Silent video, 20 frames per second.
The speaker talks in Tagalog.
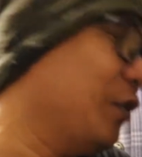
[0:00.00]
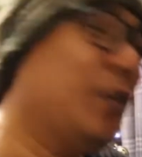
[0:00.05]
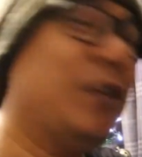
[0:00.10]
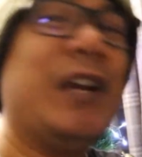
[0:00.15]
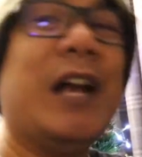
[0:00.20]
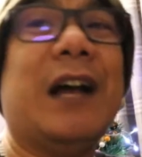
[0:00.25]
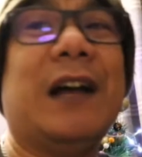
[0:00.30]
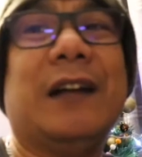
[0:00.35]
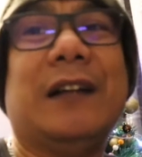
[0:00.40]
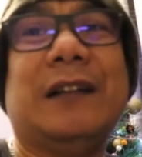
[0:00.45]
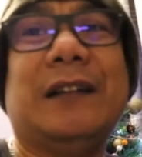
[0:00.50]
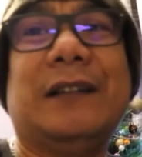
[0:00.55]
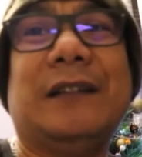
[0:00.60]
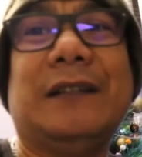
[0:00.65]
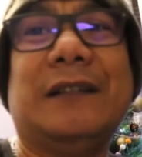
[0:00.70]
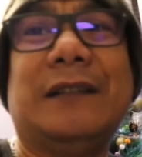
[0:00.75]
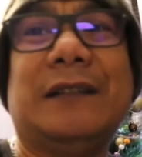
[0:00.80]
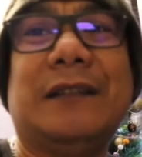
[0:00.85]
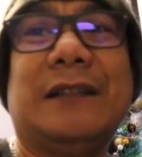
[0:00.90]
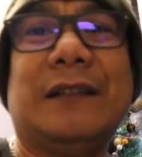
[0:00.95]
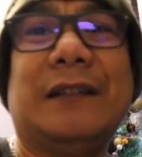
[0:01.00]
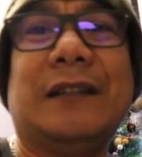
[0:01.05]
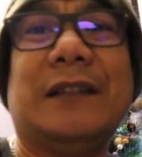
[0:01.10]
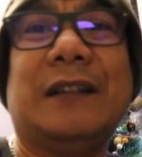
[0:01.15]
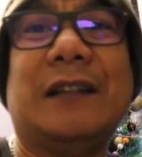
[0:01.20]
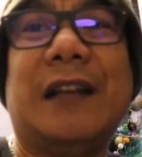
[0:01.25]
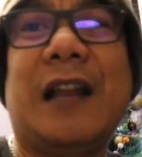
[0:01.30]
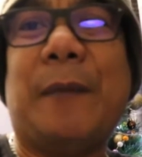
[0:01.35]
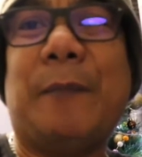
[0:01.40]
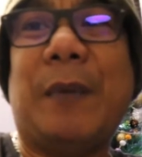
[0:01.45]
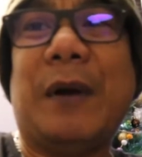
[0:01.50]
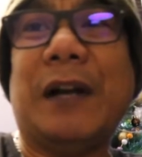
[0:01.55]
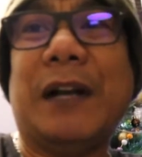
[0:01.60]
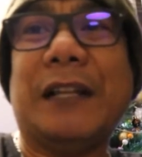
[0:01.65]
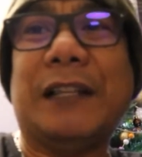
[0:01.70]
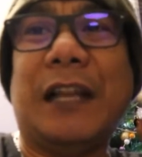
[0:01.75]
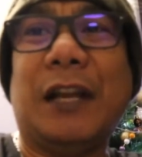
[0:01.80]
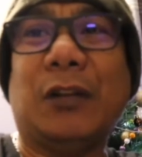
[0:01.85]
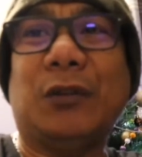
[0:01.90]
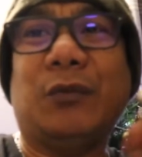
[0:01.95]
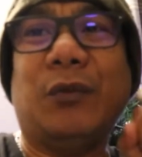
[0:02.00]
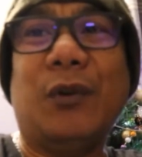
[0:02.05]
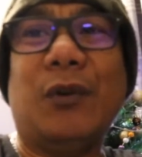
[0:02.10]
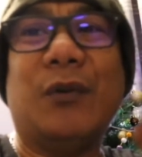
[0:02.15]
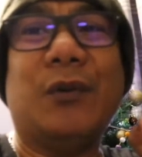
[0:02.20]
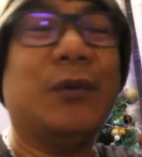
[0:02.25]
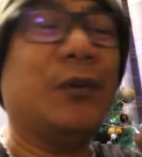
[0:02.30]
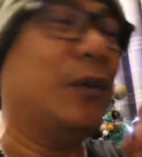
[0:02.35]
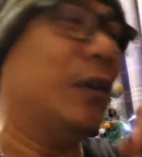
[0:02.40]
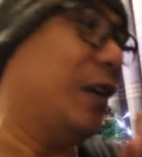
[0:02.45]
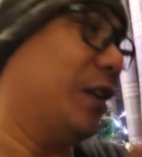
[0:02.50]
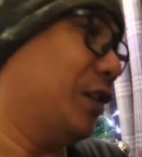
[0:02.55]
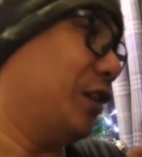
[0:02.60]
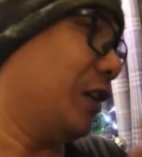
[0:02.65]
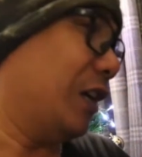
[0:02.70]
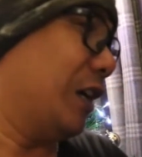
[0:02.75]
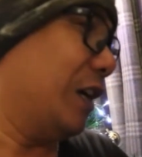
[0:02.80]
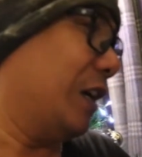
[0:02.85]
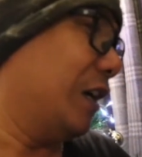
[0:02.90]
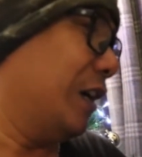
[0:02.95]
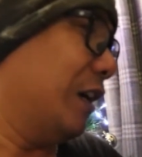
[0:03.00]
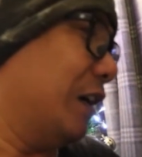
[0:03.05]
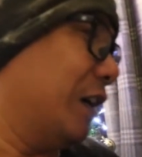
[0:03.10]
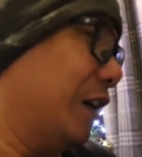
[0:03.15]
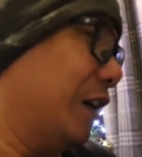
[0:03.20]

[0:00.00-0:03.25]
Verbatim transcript: yun nga, napaganda ng tunog at saka